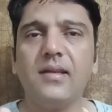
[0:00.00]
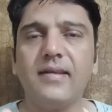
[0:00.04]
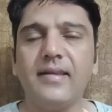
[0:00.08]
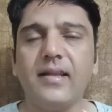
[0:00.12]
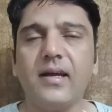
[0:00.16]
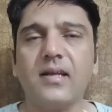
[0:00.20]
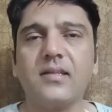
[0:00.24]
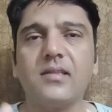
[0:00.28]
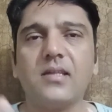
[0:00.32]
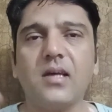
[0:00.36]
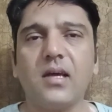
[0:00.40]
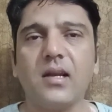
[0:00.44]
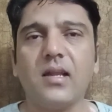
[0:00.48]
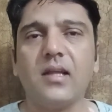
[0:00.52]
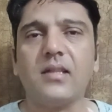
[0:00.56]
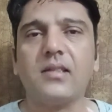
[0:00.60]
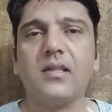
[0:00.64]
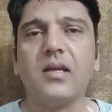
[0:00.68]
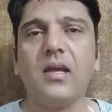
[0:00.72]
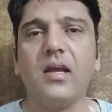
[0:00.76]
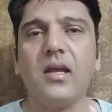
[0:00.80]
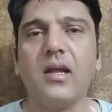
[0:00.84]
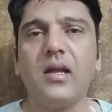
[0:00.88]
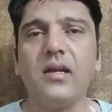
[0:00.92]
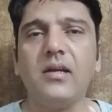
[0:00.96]
लगता रहता
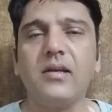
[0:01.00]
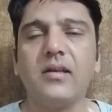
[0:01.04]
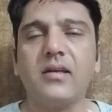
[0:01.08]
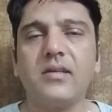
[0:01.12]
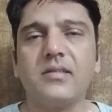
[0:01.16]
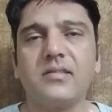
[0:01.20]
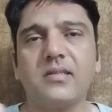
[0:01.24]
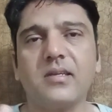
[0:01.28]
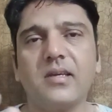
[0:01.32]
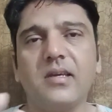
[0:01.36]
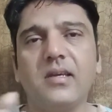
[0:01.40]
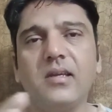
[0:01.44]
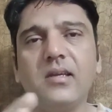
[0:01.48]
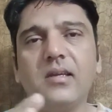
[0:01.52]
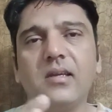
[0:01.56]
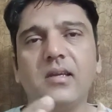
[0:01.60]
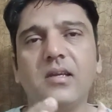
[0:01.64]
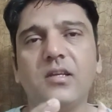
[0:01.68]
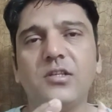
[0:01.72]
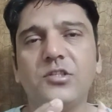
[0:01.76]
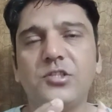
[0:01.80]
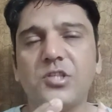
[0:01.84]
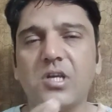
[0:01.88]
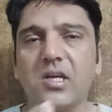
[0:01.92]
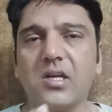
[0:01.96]
है इंटरेस्ट के
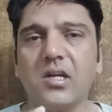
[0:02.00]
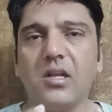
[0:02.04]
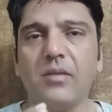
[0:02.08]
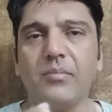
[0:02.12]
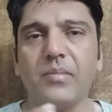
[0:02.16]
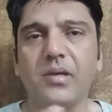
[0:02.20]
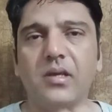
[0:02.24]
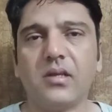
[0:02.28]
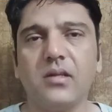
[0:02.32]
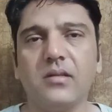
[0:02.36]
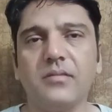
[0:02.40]
शक्ल में